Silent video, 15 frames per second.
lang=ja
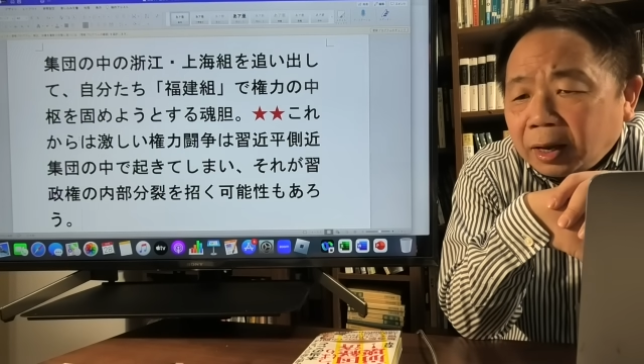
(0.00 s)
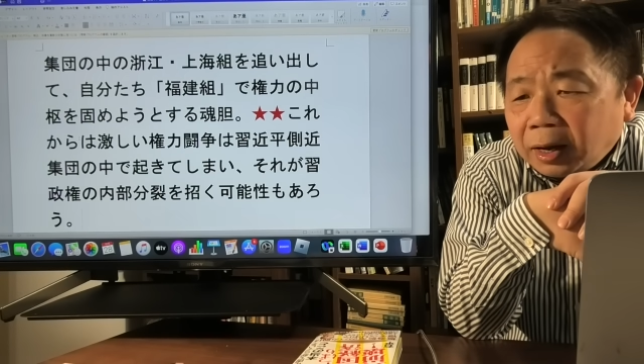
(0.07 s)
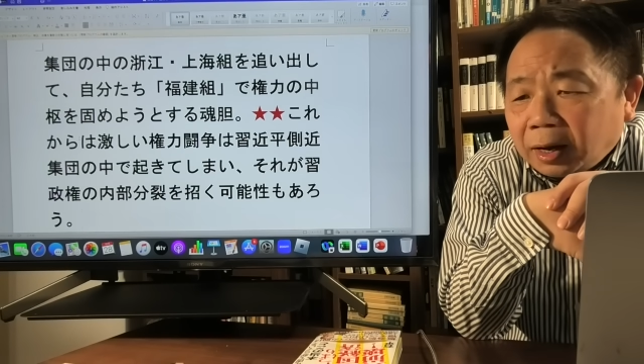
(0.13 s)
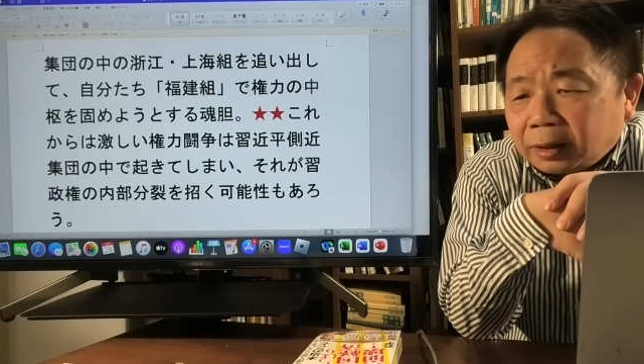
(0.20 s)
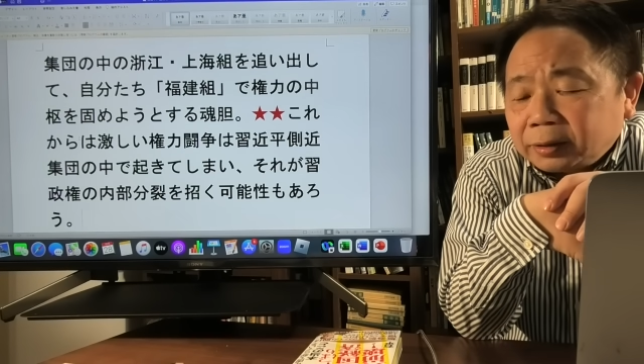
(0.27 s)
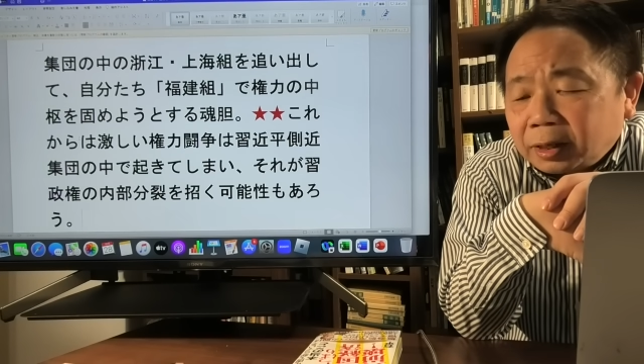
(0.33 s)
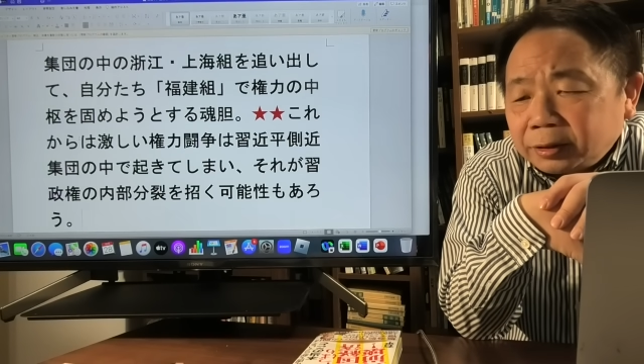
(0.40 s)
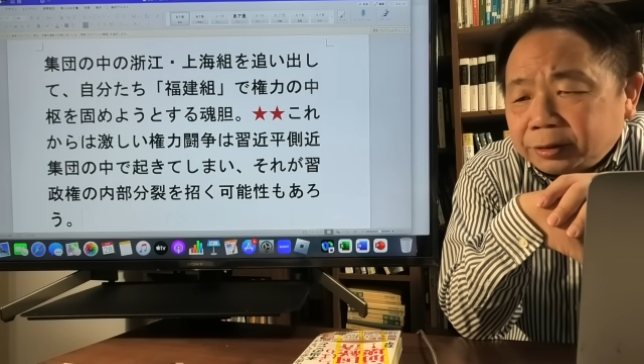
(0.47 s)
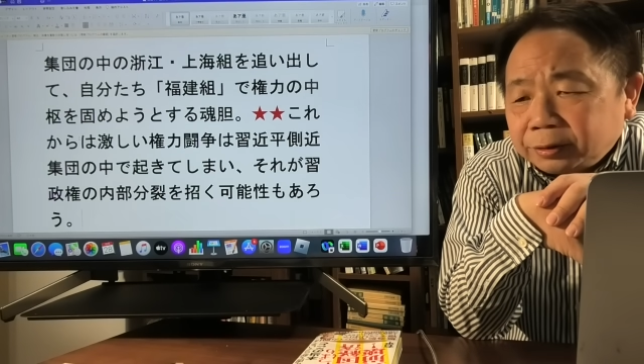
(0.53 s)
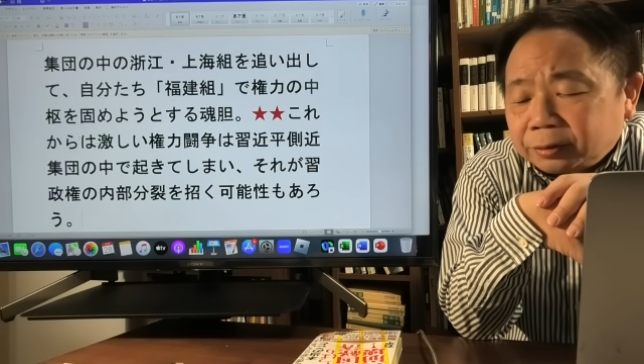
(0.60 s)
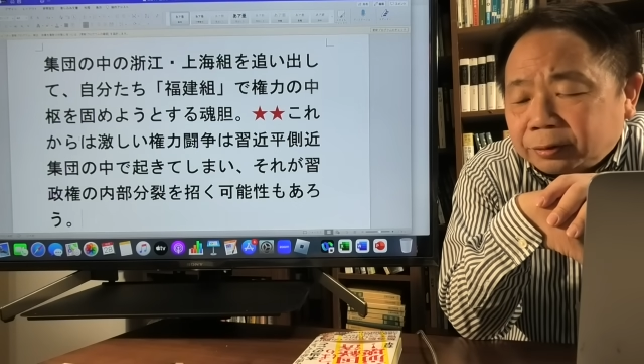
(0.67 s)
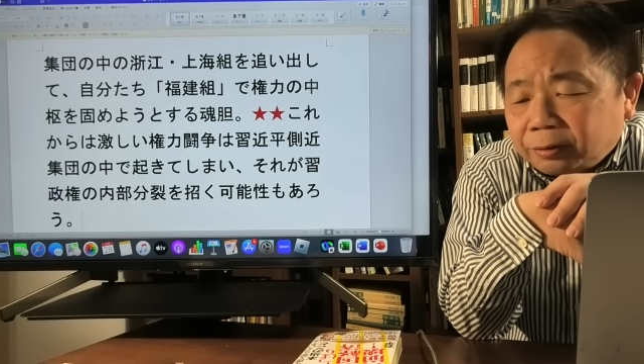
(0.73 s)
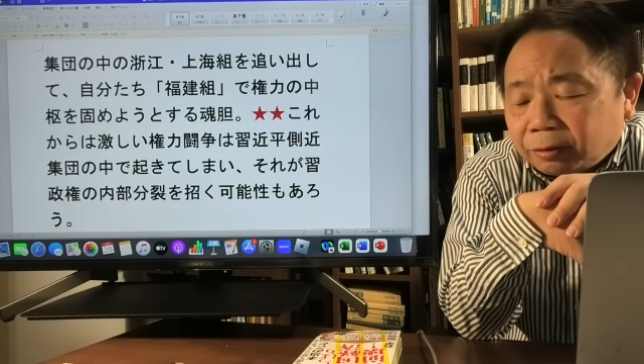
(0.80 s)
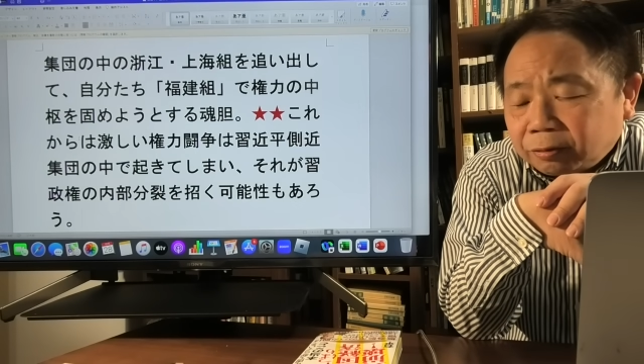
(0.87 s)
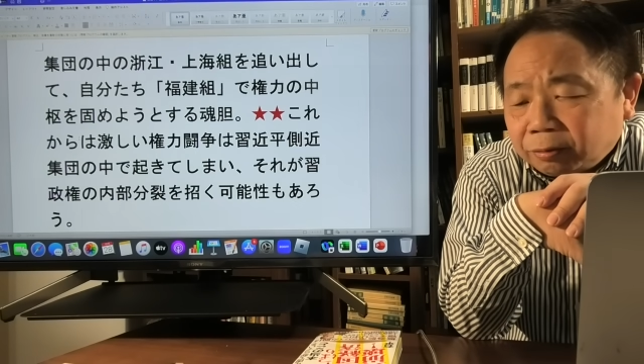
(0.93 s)
新しい
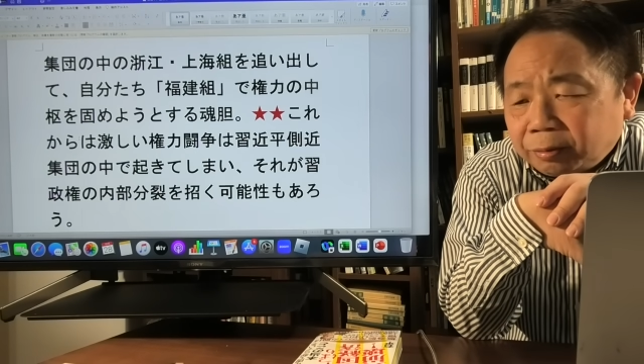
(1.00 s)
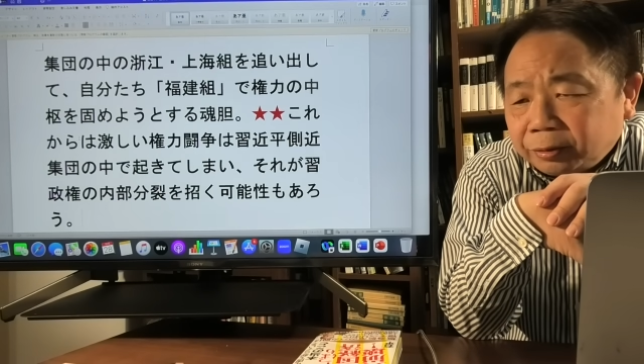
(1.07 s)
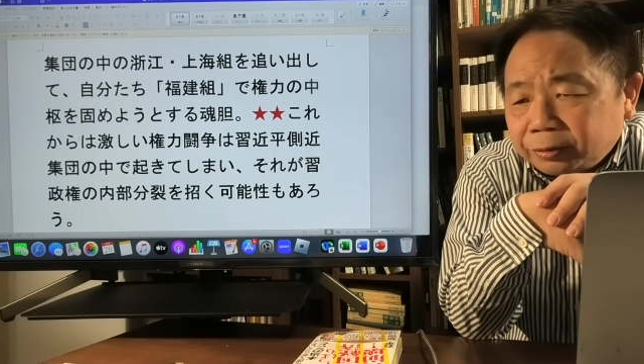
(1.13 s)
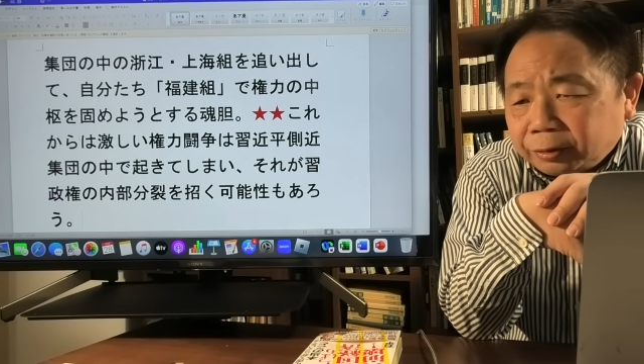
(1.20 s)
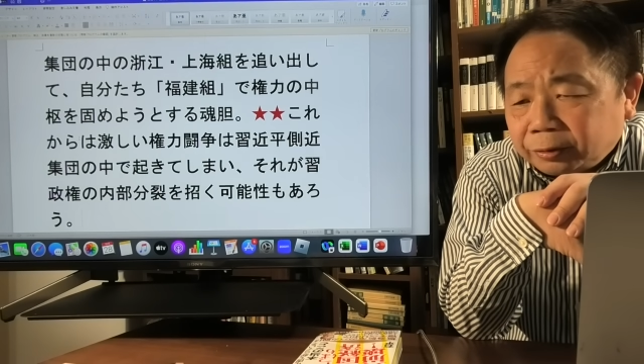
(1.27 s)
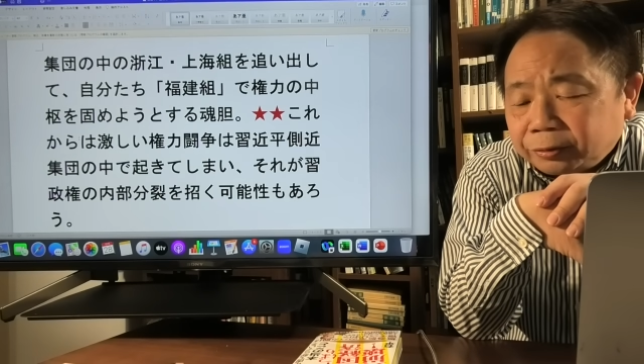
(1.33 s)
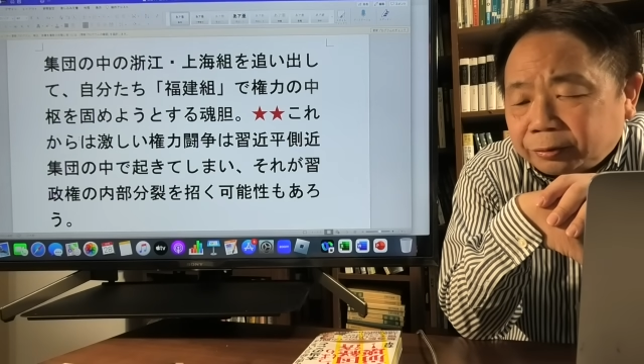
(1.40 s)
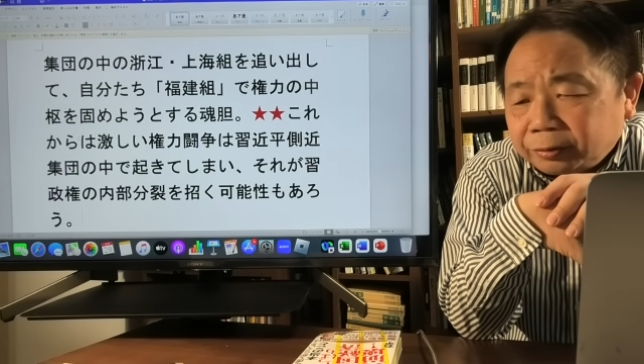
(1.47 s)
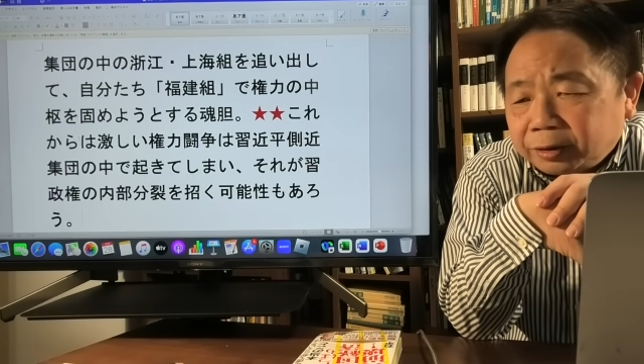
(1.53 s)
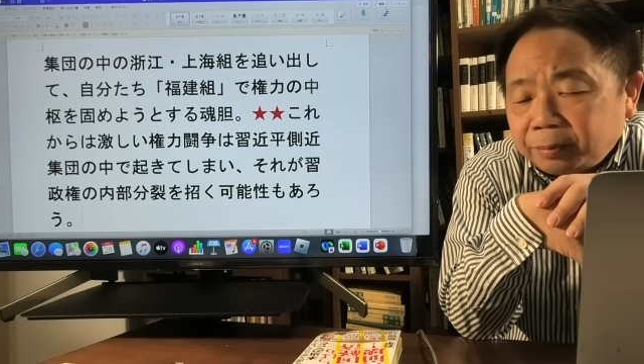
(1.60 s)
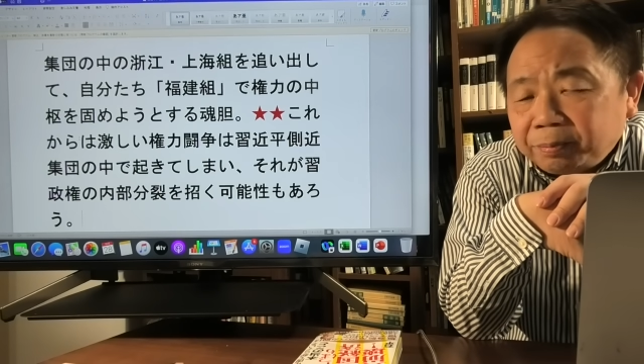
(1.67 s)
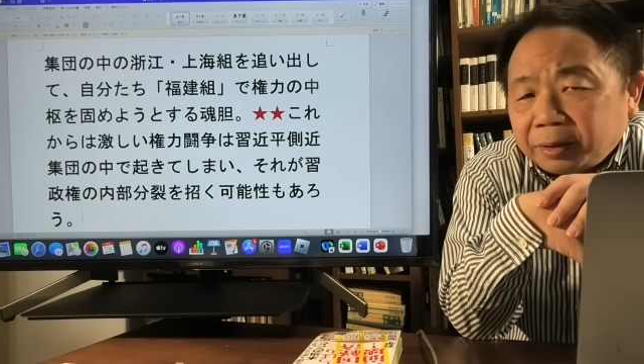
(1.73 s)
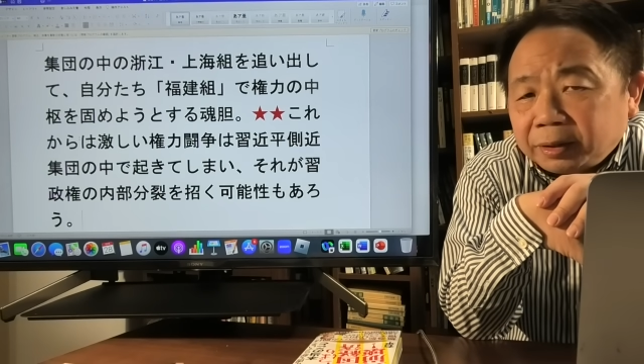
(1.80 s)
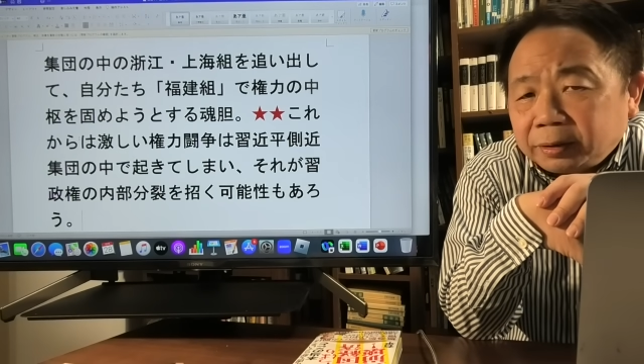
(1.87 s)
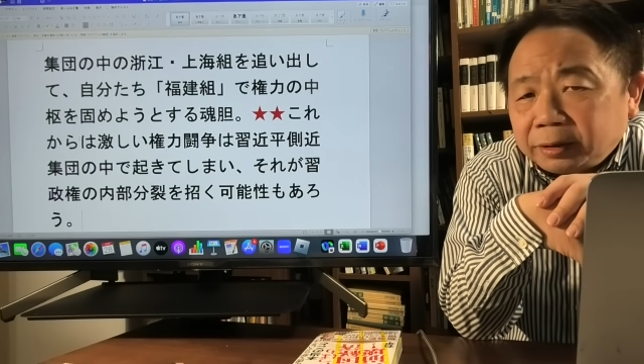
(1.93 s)
国防省習
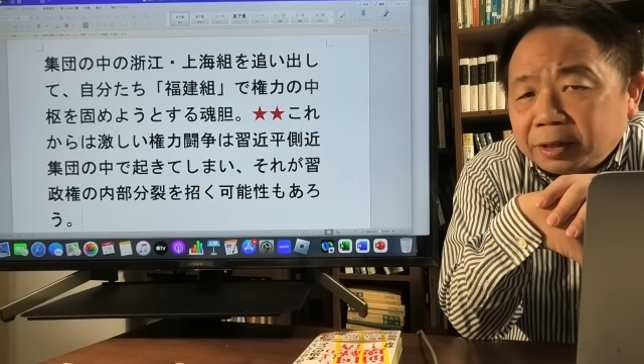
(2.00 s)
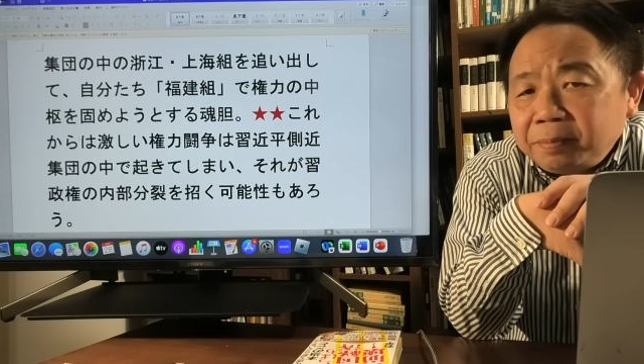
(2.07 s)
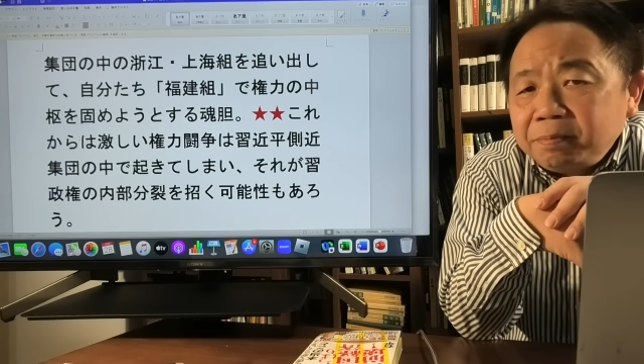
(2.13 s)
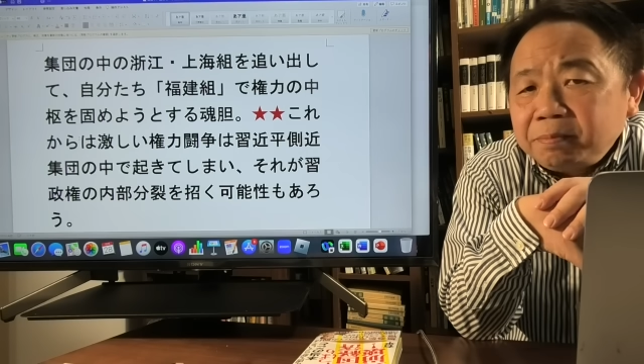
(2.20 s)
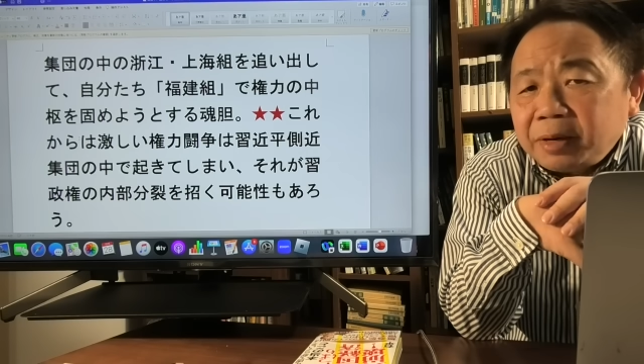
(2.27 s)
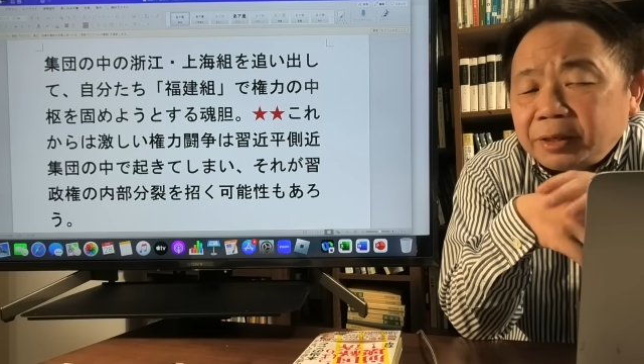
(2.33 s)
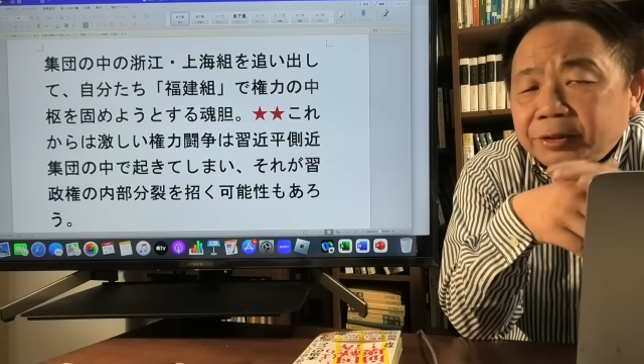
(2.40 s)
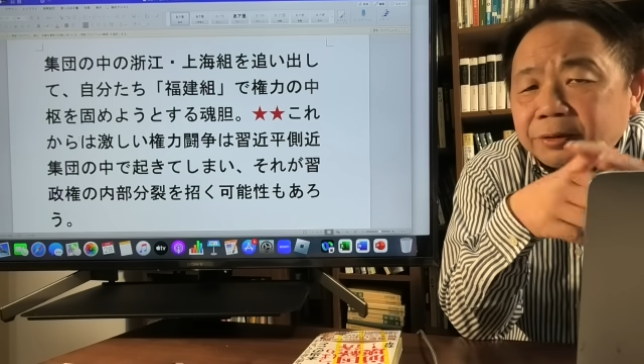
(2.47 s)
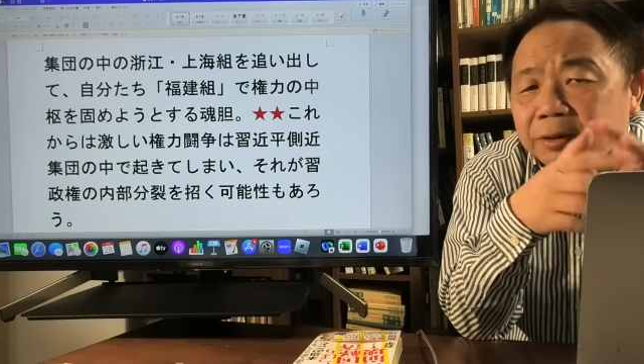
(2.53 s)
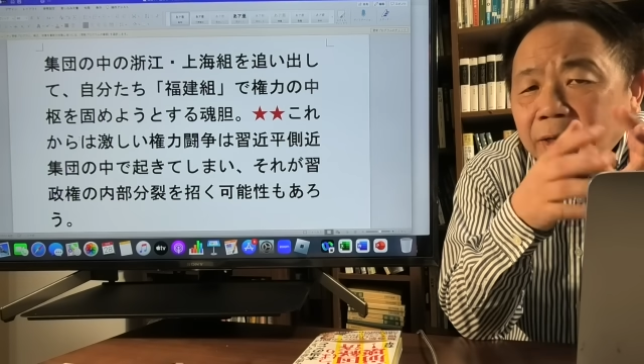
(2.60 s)
近平任命